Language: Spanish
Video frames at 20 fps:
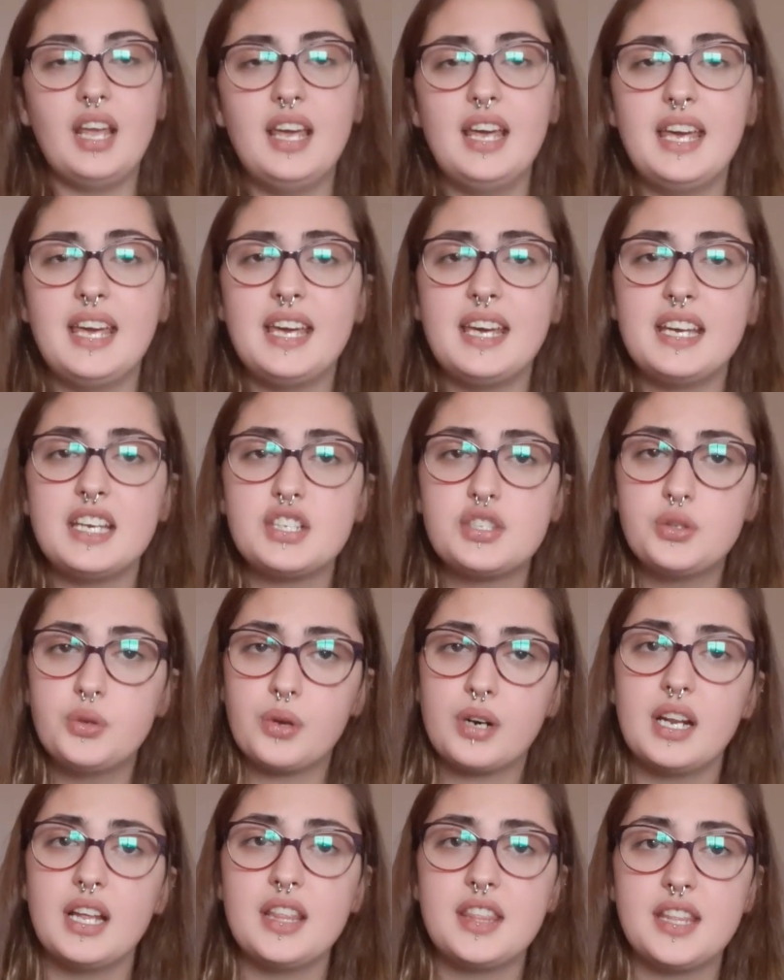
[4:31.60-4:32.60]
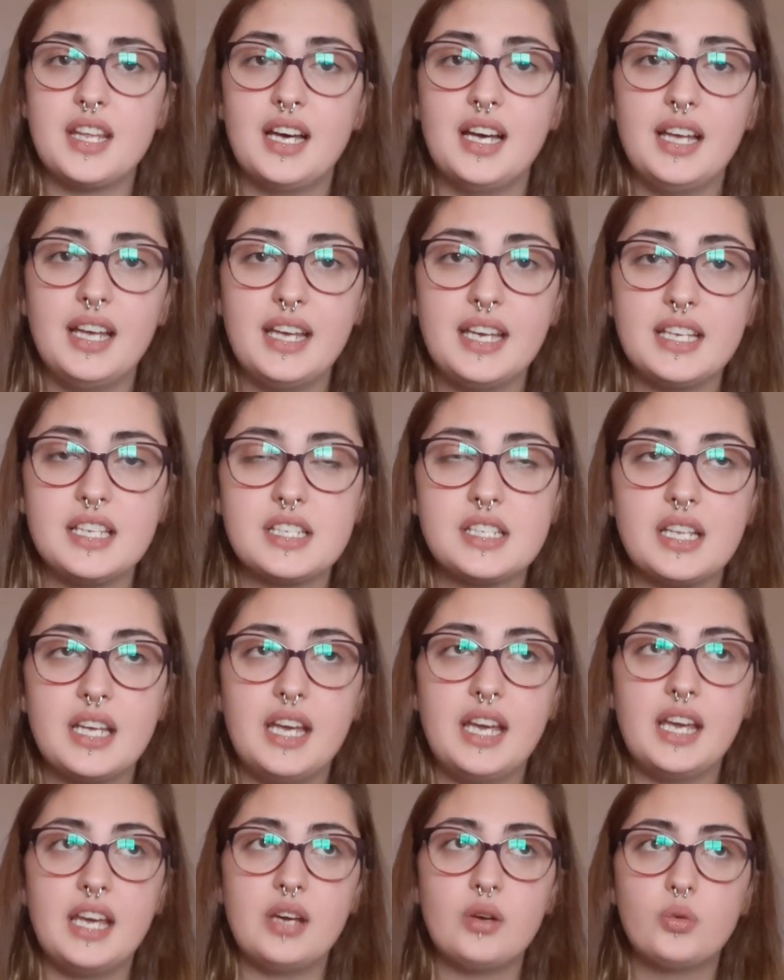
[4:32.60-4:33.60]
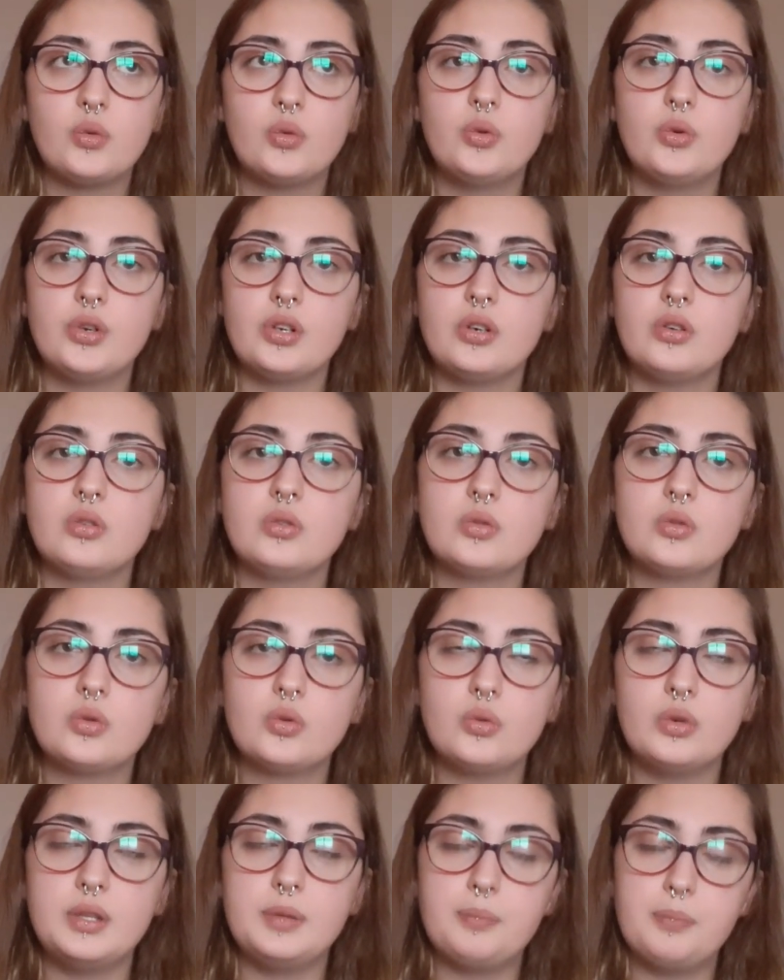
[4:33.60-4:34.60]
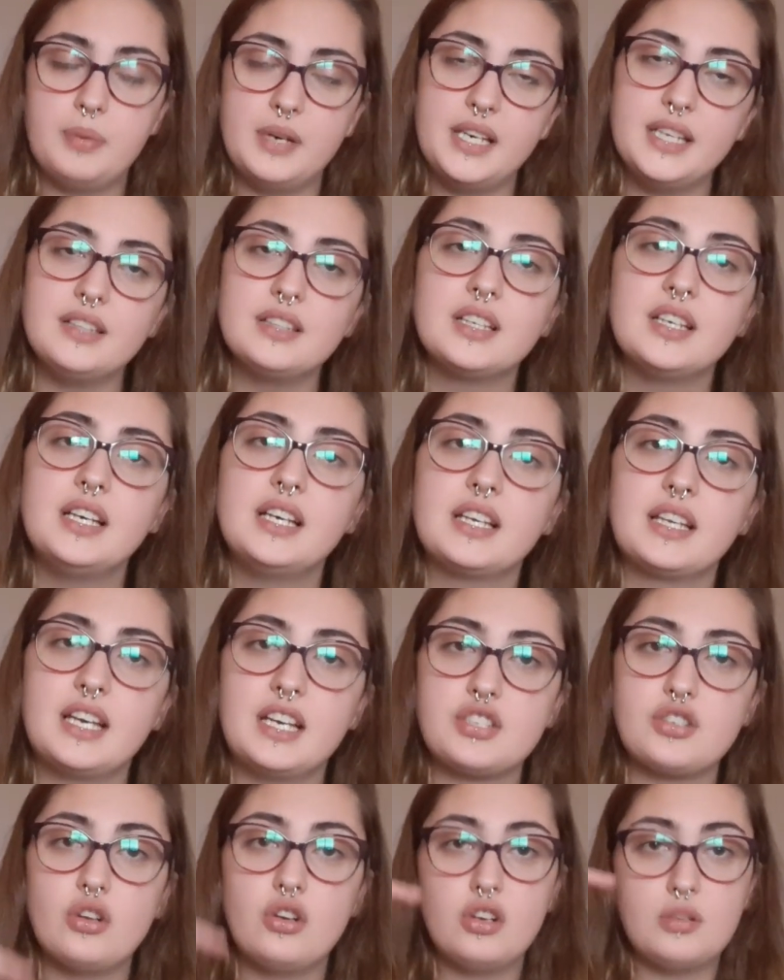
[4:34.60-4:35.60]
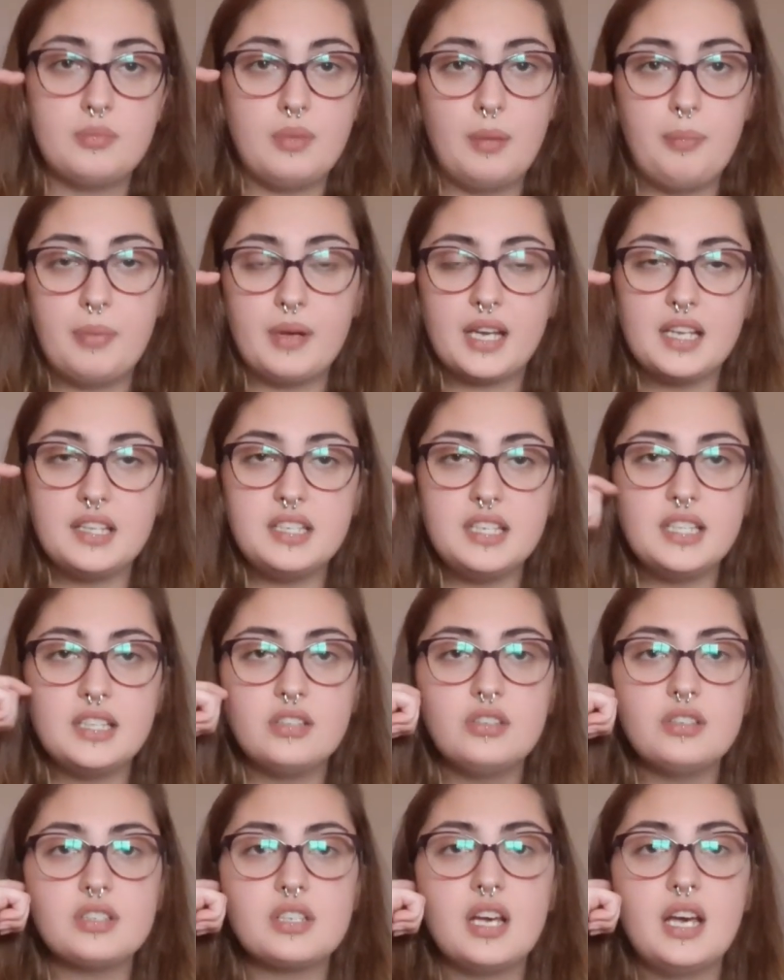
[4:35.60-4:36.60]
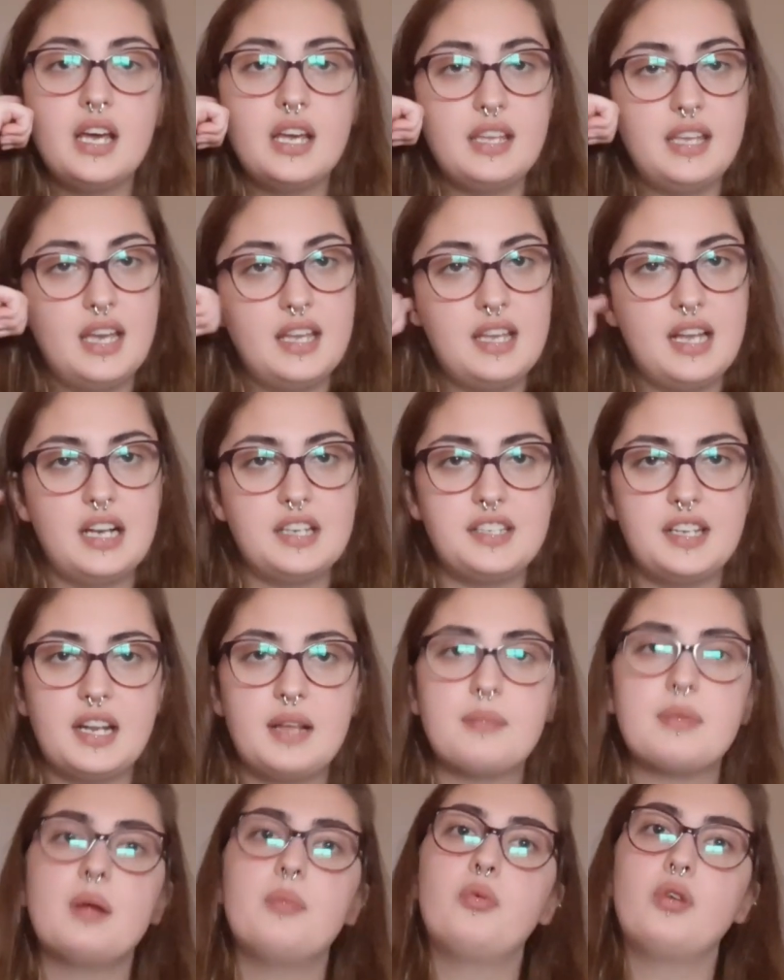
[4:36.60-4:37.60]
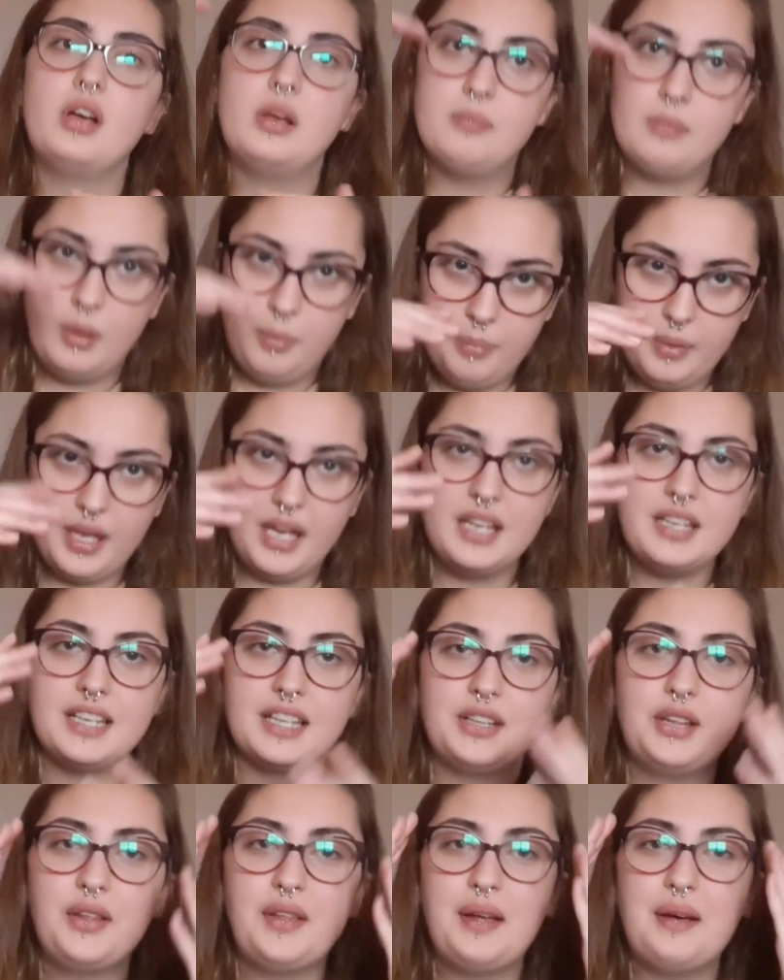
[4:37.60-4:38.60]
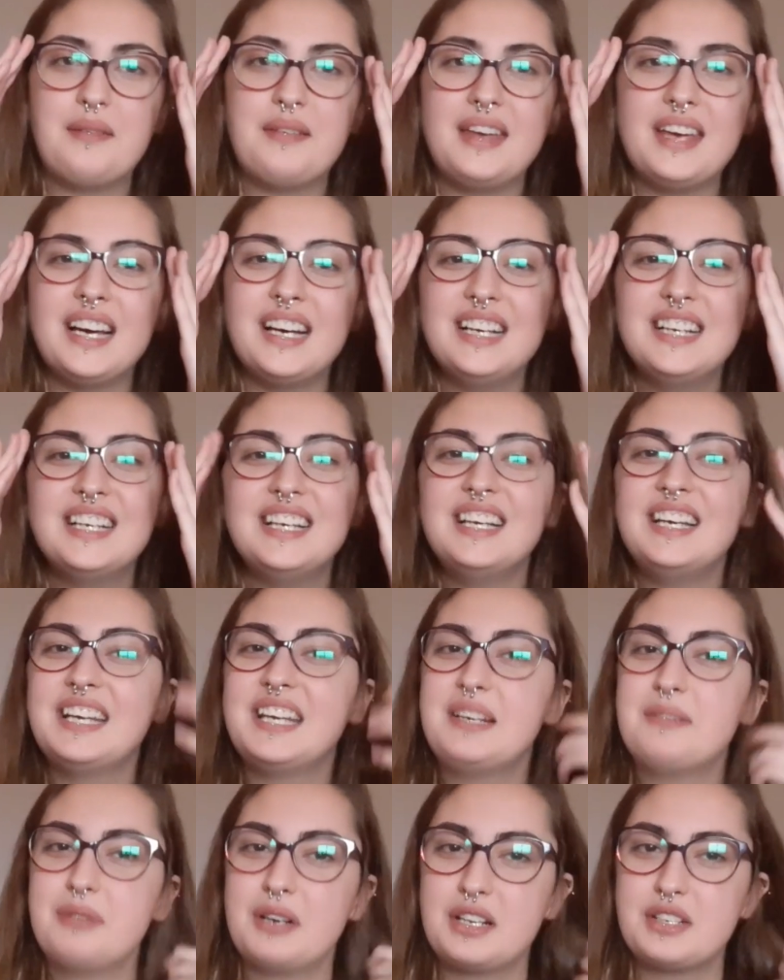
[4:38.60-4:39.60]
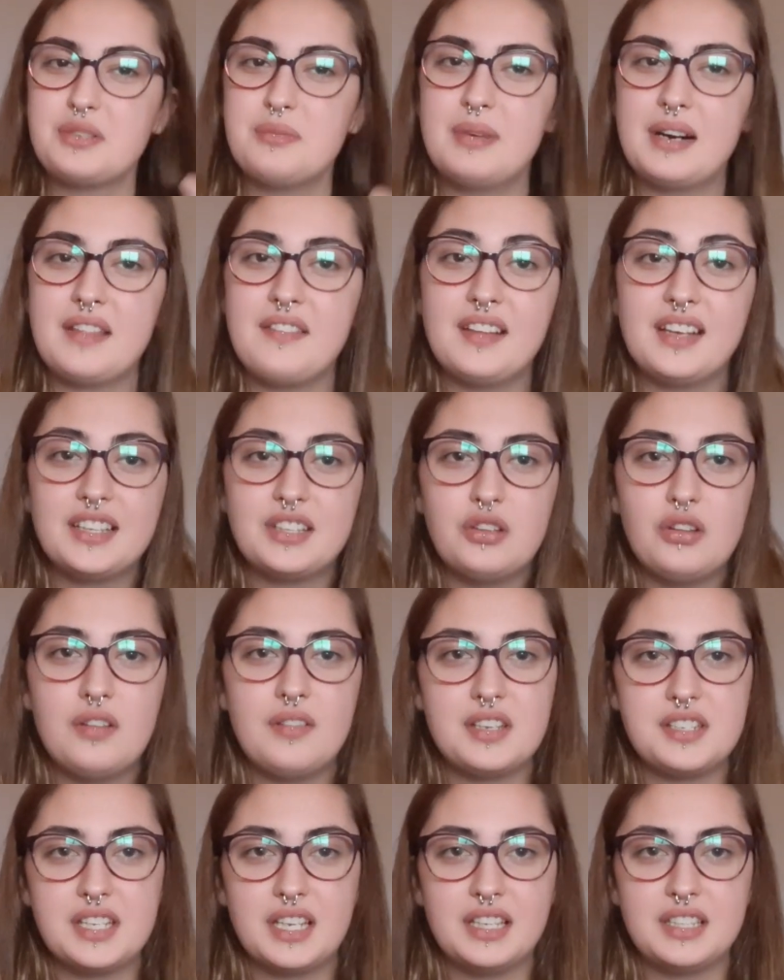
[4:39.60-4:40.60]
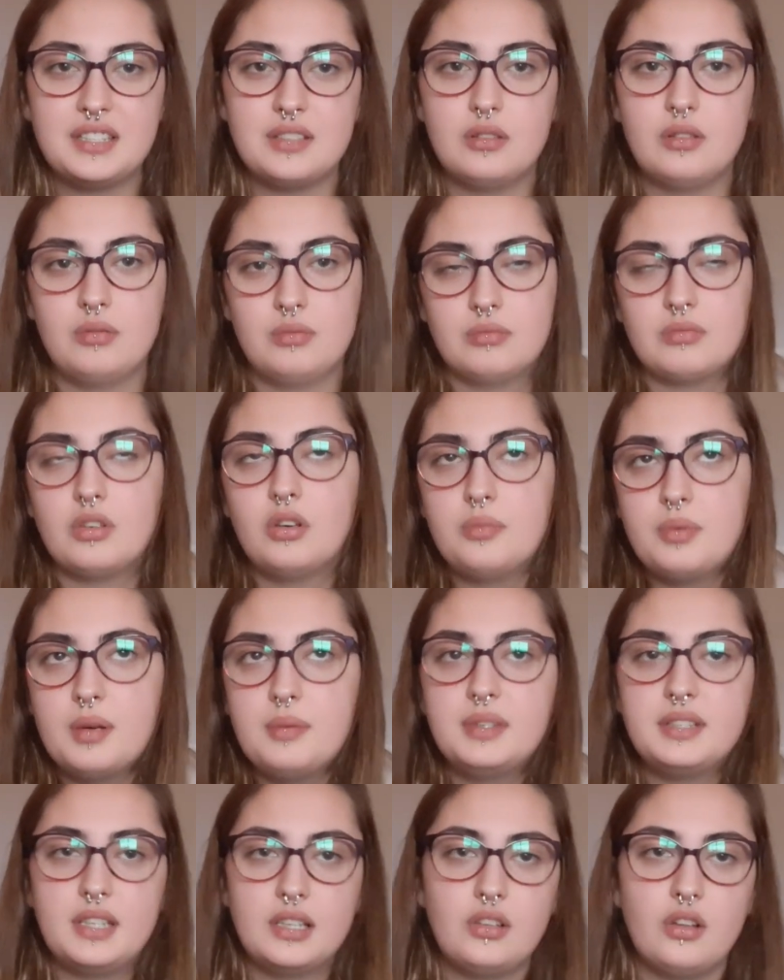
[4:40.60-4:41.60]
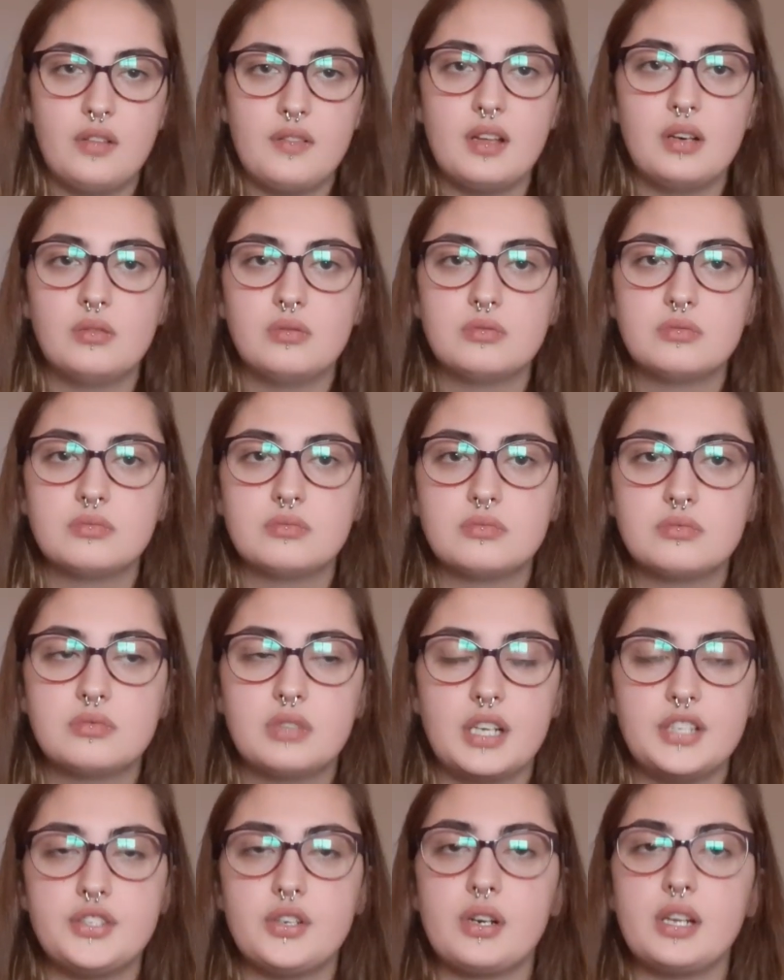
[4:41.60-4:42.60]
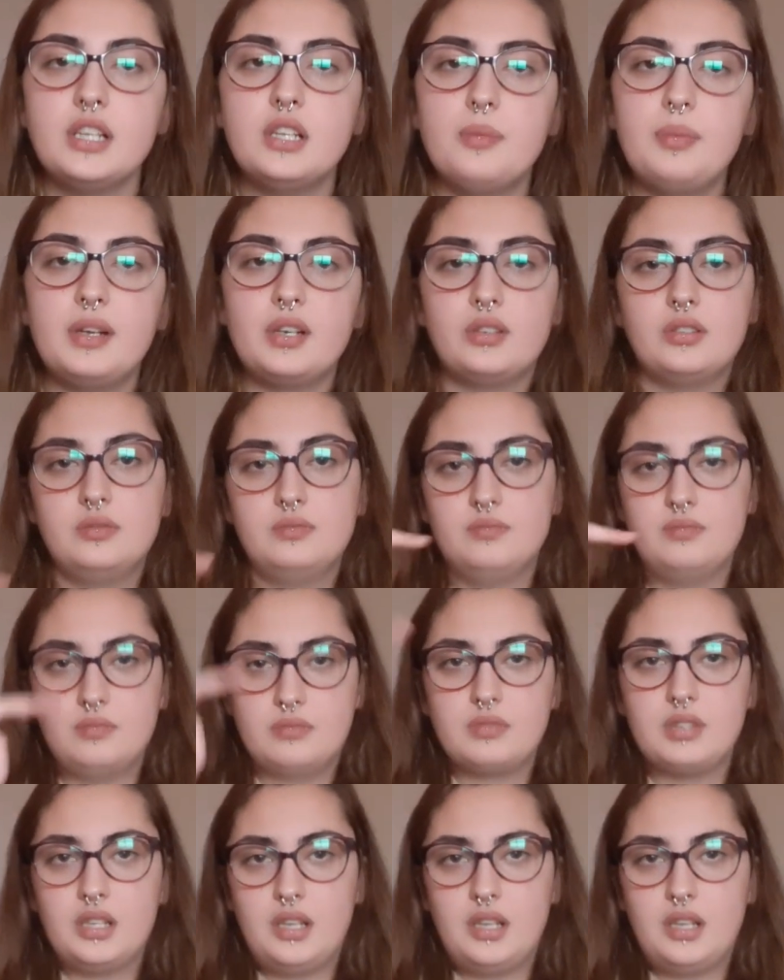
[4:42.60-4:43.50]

Eh, su raza es un Huron Whisper, que son los más pequeñitos, y ella al ser hembra pues es más pequeña todavía y por eso parece que todavía sigue, obviamente todavía es un cachorrito, pero